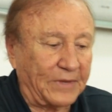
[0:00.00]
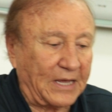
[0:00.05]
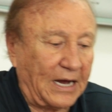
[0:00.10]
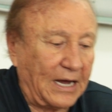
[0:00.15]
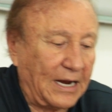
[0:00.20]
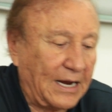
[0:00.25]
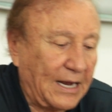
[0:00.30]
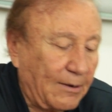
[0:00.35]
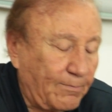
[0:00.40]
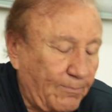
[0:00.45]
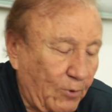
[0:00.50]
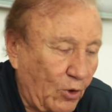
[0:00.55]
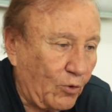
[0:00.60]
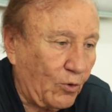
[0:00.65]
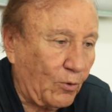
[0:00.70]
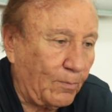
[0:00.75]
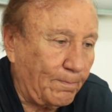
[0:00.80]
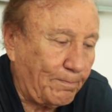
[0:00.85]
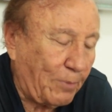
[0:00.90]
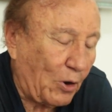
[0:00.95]
a la
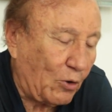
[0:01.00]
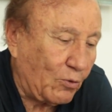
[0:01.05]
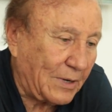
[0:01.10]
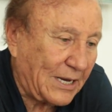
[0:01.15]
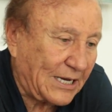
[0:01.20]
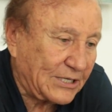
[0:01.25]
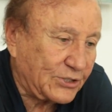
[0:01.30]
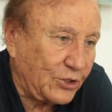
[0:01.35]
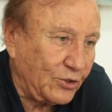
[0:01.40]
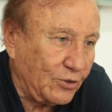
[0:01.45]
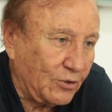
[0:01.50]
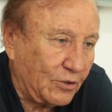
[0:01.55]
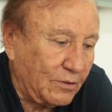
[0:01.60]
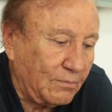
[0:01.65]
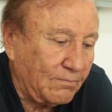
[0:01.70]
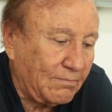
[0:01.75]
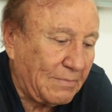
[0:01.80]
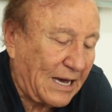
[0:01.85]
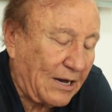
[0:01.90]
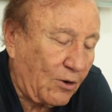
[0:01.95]

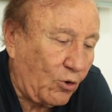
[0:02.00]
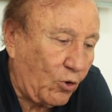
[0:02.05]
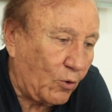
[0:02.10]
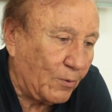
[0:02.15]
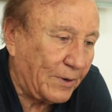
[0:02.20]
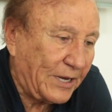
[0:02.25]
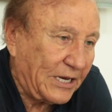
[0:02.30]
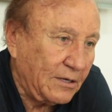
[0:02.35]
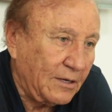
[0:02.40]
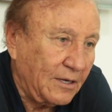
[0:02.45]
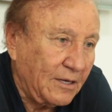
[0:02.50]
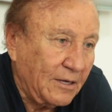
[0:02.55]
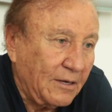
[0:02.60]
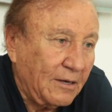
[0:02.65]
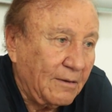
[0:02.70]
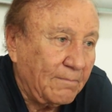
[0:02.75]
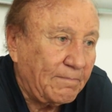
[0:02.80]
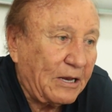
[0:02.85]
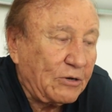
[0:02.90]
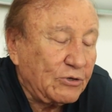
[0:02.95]
población más joven.
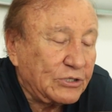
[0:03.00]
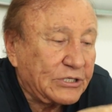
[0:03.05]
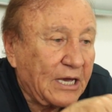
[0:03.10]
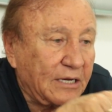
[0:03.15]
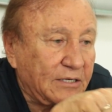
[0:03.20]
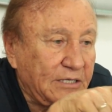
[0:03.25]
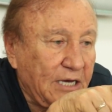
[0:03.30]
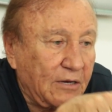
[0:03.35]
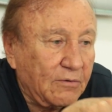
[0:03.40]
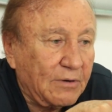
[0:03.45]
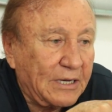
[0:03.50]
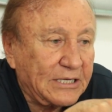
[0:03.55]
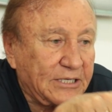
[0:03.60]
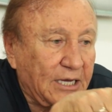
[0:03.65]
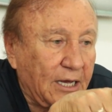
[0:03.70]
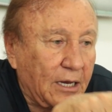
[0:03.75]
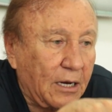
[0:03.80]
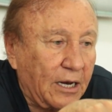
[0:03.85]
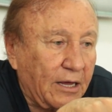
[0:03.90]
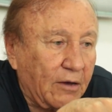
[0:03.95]
Pero es que quiero
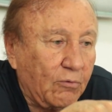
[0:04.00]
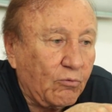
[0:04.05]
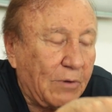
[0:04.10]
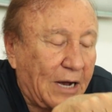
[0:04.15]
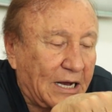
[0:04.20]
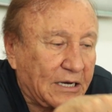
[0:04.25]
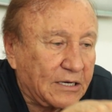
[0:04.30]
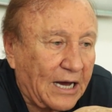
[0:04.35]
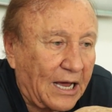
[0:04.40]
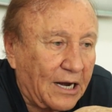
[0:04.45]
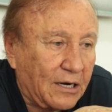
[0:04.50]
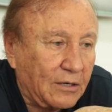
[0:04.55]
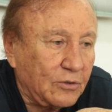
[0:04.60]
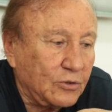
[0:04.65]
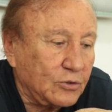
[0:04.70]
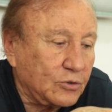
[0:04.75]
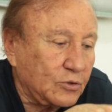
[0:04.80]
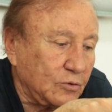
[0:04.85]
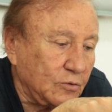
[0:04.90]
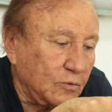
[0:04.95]
hacerle, Juan
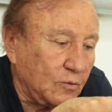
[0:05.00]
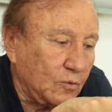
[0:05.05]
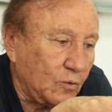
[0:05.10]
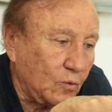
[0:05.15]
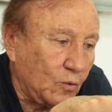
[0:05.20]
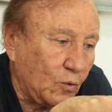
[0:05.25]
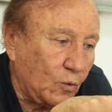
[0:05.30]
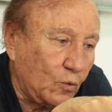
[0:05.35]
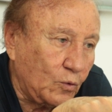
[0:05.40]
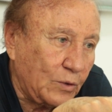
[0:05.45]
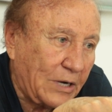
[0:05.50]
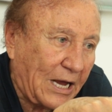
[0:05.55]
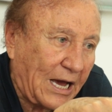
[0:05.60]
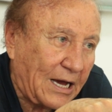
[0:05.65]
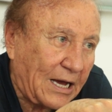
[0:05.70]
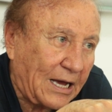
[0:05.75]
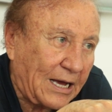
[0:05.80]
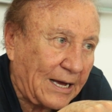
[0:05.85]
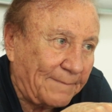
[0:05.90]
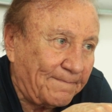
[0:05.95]
Carlos,
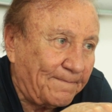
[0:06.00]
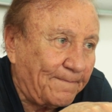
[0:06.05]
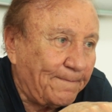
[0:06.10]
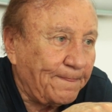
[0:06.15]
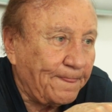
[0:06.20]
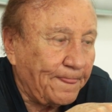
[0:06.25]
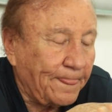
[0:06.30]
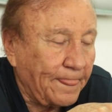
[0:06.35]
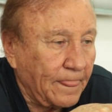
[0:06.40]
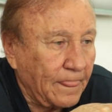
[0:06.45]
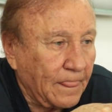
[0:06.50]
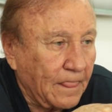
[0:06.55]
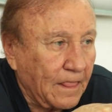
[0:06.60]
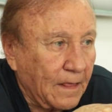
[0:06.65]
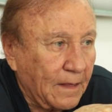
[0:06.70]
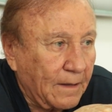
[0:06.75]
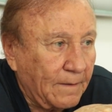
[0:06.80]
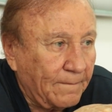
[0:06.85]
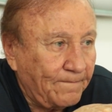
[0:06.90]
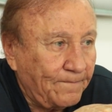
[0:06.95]
una,
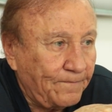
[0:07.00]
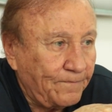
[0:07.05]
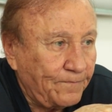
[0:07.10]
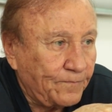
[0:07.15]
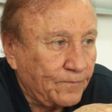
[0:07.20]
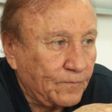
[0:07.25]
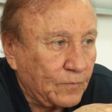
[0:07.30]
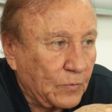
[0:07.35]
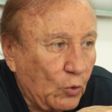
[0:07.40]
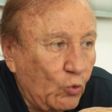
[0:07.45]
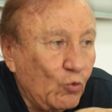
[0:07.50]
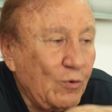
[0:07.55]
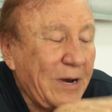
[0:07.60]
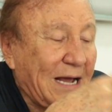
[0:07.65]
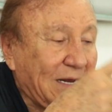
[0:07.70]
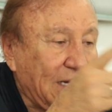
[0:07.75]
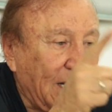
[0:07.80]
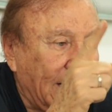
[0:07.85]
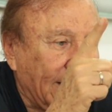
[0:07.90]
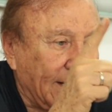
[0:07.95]
una
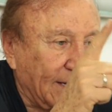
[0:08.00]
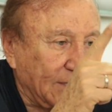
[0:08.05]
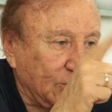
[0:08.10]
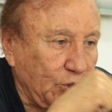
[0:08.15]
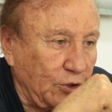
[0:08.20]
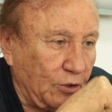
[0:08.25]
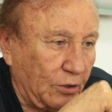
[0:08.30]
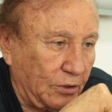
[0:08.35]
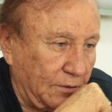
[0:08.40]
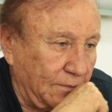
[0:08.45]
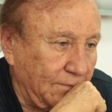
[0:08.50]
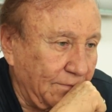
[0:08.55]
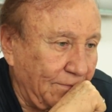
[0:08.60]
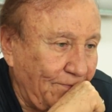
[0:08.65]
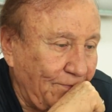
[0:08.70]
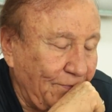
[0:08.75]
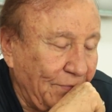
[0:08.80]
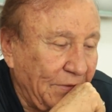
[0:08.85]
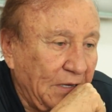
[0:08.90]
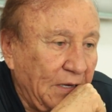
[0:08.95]
aclaración.
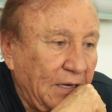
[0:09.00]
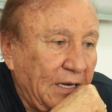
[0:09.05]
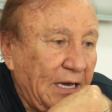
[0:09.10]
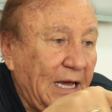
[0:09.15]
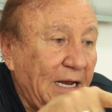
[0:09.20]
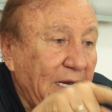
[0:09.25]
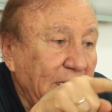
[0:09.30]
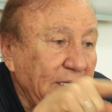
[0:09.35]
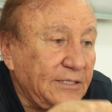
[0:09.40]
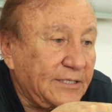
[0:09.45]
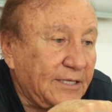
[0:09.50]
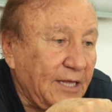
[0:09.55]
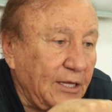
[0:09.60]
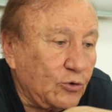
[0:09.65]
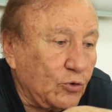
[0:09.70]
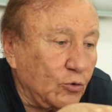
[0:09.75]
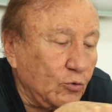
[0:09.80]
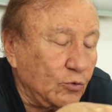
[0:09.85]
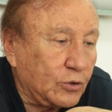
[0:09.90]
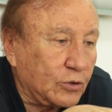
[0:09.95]
El
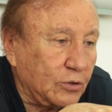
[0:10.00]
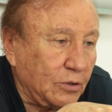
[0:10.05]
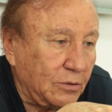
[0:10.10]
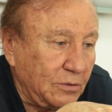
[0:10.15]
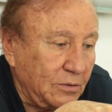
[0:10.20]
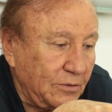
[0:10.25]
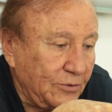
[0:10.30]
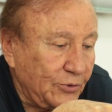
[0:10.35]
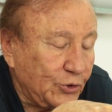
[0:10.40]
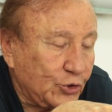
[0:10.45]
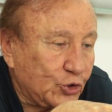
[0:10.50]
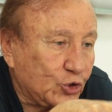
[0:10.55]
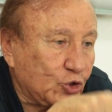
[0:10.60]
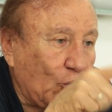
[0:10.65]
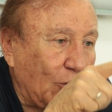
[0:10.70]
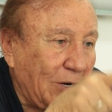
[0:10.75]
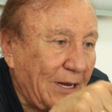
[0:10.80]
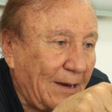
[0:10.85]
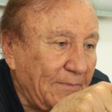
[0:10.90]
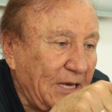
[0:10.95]
instituto
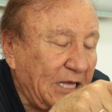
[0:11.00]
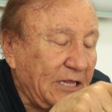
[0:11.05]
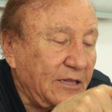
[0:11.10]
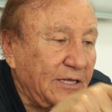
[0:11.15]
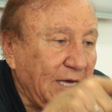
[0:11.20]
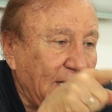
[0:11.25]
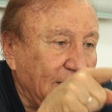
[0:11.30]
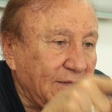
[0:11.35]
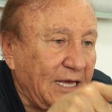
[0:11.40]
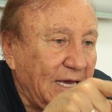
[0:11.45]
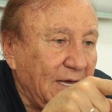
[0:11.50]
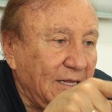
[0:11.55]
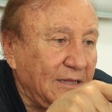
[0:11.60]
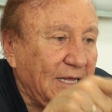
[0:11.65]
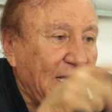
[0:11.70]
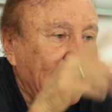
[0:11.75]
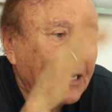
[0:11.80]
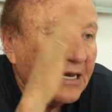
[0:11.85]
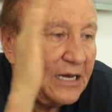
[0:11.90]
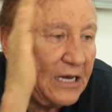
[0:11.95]
solamente
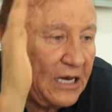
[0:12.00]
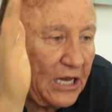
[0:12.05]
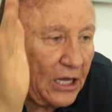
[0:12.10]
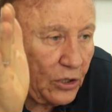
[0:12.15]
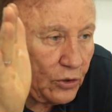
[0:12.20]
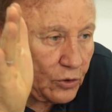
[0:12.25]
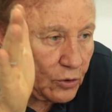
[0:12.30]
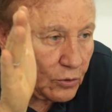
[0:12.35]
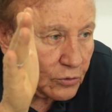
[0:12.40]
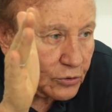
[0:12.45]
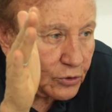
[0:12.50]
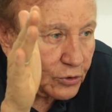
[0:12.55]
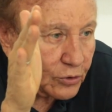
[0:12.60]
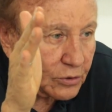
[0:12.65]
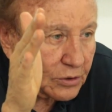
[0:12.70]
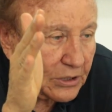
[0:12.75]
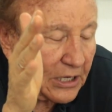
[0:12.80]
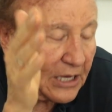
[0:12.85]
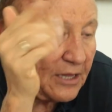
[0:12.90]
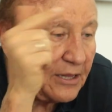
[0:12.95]
atiende
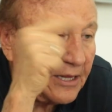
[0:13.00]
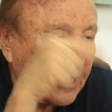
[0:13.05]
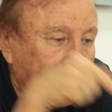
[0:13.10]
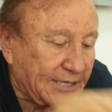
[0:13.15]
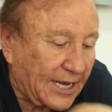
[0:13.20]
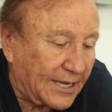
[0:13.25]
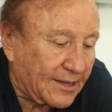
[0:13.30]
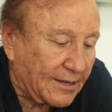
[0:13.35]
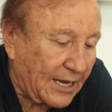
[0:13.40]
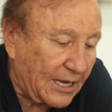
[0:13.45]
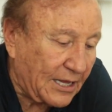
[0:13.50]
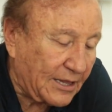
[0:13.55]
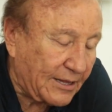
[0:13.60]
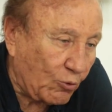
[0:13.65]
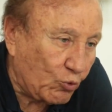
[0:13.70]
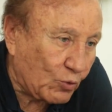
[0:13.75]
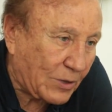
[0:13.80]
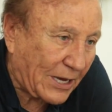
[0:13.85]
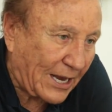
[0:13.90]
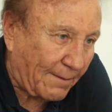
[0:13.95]
niños, el de, el de
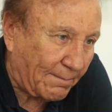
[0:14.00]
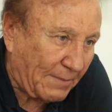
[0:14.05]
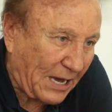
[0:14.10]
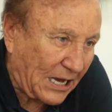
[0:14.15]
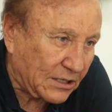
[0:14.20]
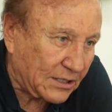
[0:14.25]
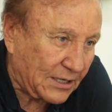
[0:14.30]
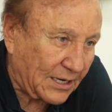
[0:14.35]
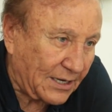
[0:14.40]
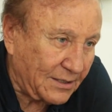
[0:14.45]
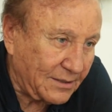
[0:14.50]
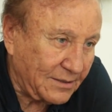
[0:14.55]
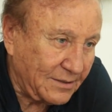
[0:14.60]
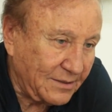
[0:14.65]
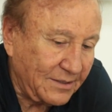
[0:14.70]
Bucaramanga.